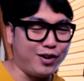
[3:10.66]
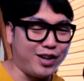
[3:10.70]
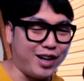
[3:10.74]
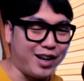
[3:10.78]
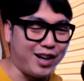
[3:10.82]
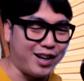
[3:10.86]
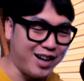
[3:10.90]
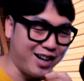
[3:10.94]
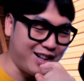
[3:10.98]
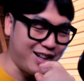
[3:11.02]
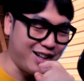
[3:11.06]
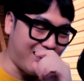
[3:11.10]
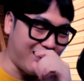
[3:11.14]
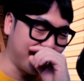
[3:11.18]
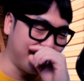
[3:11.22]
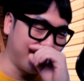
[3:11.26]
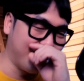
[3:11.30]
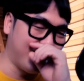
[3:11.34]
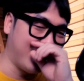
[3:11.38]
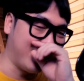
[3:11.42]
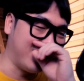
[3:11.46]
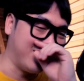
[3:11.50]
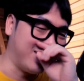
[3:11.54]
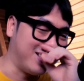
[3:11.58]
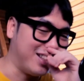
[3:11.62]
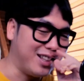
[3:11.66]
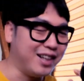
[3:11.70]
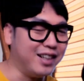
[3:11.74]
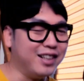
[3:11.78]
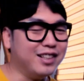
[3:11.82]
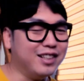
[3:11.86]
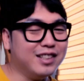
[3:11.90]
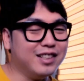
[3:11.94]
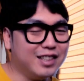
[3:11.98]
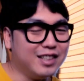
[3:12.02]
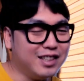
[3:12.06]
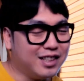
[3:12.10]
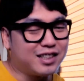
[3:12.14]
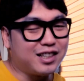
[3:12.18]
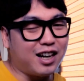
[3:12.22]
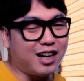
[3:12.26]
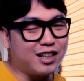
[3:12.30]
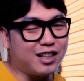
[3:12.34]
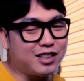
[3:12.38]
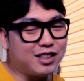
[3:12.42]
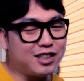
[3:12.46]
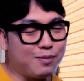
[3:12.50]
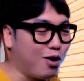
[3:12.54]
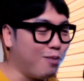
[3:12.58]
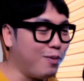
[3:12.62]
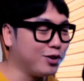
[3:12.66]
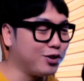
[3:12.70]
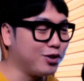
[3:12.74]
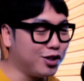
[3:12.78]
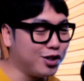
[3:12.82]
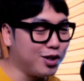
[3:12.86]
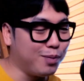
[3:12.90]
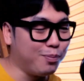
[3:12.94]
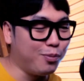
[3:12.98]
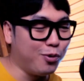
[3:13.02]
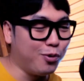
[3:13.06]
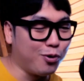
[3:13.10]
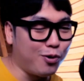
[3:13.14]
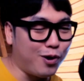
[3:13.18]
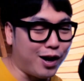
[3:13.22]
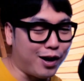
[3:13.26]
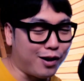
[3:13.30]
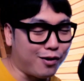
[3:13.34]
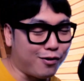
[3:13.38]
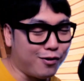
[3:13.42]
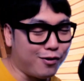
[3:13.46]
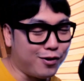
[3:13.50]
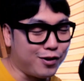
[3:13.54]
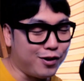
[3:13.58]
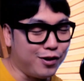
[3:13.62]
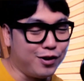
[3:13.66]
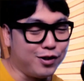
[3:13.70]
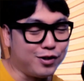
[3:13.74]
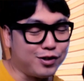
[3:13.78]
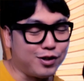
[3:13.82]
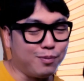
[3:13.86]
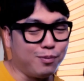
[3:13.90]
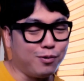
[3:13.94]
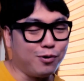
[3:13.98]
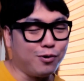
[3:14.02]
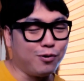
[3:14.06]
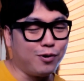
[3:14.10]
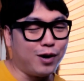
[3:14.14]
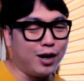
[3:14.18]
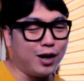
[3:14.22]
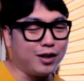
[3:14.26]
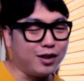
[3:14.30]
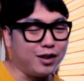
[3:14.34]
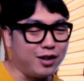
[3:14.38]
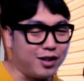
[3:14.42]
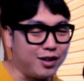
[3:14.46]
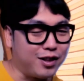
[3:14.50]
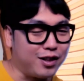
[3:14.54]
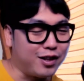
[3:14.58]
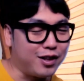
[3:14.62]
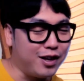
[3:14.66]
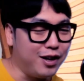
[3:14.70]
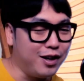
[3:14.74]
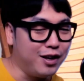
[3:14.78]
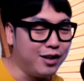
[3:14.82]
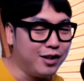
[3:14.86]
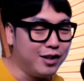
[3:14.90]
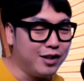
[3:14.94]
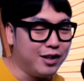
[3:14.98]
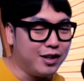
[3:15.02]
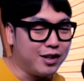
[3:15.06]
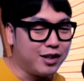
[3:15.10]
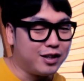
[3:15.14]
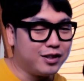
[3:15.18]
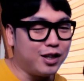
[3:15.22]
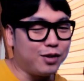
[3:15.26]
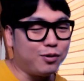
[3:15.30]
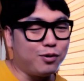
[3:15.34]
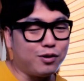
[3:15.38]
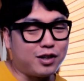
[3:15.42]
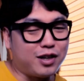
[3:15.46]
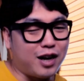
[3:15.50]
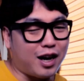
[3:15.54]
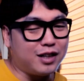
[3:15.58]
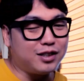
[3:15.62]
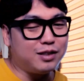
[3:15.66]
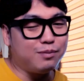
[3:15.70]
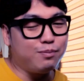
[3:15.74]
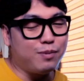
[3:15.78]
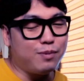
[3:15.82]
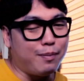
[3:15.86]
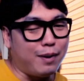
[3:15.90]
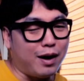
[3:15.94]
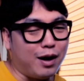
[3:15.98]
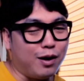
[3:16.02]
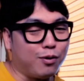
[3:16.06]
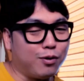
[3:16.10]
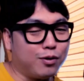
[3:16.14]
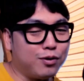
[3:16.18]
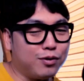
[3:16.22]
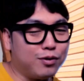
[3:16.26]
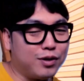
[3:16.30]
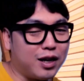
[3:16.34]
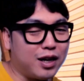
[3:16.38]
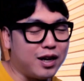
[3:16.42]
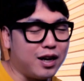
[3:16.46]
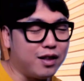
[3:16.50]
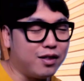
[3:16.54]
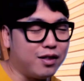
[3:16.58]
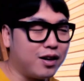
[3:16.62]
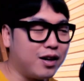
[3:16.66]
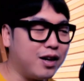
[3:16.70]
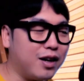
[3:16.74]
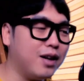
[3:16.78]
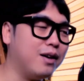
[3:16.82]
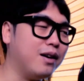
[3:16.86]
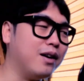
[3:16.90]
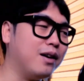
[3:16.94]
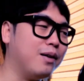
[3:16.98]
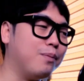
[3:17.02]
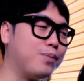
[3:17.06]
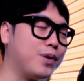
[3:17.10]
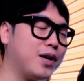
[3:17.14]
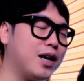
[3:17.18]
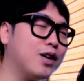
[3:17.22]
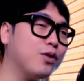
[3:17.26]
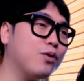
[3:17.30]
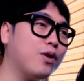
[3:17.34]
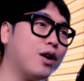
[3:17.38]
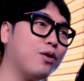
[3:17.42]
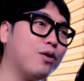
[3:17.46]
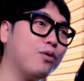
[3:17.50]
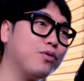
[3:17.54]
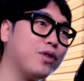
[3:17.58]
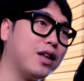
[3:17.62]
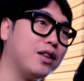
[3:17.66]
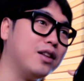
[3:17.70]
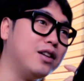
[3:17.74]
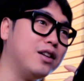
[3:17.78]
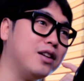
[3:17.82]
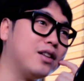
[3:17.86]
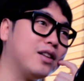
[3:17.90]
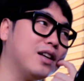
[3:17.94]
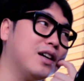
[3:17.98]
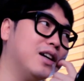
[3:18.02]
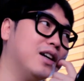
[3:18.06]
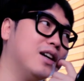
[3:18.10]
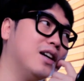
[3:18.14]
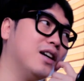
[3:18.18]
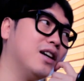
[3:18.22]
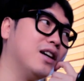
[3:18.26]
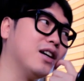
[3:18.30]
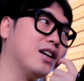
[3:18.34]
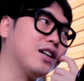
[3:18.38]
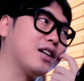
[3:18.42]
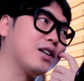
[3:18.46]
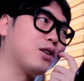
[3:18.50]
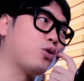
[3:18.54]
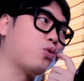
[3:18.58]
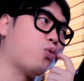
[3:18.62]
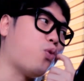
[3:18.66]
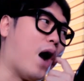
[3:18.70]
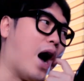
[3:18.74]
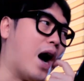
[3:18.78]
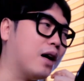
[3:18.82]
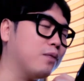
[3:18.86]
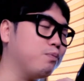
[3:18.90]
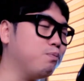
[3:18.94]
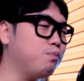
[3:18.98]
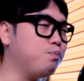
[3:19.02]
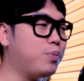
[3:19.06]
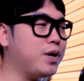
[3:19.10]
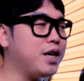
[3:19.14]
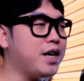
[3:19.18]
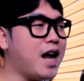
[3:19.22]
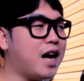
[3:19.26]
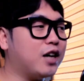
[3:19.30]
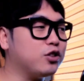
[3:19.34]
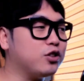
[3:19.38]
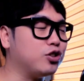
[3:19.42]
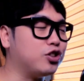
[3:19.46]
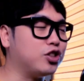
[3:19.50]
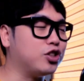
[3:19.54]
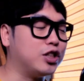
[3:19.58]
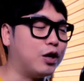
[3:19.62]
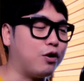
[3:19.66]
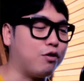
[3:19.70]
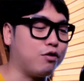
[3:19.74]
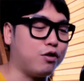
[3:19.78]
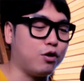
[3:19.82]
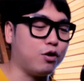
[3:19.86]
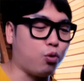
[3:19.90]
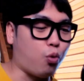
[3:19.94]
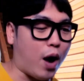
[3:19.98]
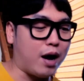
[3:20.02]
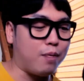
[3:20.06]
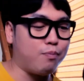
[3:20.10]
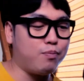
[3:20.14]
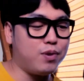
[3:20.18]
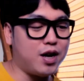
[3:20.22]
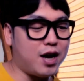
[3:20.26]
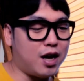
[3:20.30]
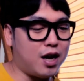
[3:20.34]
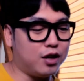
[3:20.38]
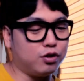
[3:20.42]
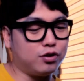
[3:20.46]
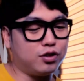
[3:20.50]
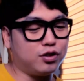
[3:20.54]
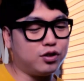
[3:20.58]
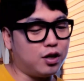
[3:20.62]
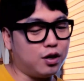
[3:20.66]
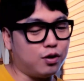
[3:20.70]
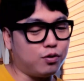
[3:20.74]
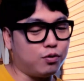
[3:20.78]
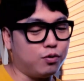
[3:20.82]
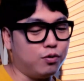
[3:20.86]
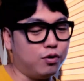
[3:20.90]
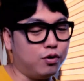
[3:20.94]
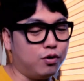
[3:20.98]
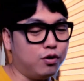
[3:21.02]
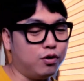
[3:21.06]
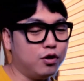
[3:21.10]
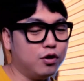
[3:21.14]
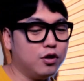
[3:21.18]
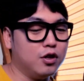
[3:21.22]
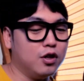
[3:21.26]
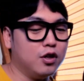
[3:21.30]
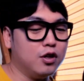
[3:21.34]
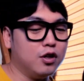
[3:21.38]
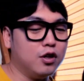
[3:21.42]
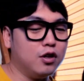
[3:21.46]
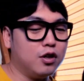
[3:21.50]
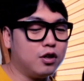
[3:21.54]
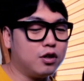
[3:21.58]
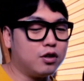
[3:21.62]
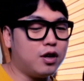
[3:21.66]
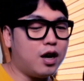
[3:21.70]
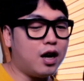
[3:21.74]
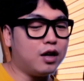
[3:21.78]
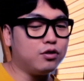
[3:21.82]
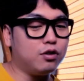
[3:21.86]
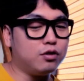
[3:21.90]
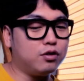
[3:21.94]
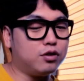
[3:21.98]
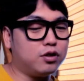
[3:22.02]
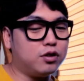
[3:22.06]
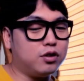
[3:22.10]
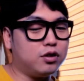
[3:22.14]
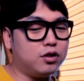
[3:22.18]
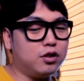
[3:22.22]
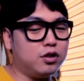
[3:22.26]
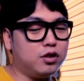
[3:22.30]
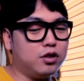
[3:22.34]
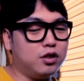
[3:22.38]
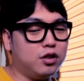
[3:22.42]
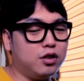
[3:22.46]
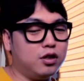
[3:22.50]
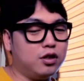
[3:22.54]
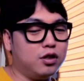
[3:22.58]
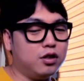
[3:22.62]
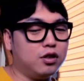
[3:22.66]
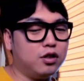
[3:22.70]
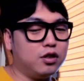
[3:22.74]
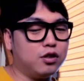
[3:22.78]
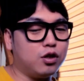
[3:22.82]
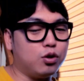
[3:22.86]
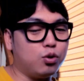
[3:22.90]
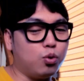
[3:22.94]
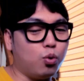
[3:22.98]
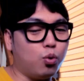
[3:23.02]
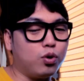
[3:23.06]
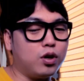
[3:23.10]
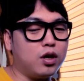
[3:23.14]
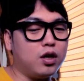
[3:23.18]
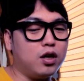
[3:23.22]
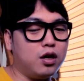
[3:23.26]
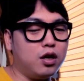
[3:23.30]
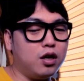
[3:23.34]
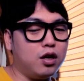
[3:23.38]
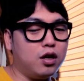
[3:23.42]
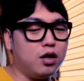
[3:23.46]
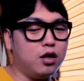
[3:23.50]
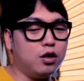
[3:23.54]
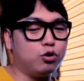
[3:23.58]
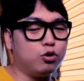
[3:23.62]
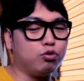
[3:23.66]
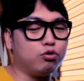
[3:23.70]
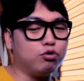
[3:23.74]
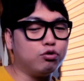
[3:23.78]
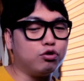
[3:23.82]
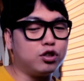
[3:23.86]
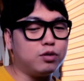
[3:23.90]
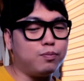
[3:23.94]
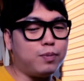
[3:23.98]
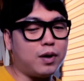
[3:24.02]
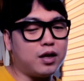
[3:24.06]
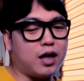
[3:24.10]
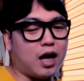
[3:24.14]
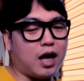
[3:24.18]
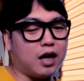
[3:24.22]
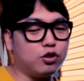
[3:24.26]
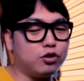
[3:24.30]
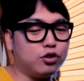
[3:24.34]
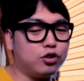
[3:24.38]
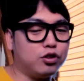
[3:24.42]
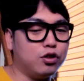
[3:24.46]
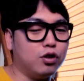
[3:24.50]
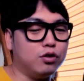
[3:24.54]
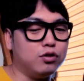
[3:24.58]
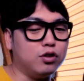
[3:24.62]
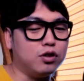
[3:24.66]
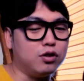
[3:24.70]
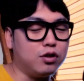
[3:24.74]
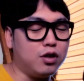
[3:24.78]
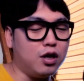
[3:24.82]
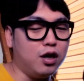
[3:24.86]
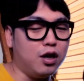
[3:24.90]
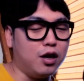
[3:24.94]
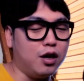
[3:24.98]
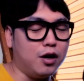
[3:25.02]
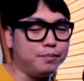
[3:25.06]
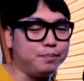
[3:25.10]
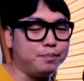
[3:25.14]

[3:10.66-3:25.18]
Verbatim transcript: 얘기하는 아줌마 있는데 그 아줌마도 얼마 전에 이제 보고 왔거든 이제 보고 왔는데 근데 또 그 아줌마 말고 말고도 내가 옛날에 피아노 학원 다닐 때 광필이 아저씨라고 해서 광필이 아저씨라고 그 아저씨는 요리 중국집 하는 아저씨였는데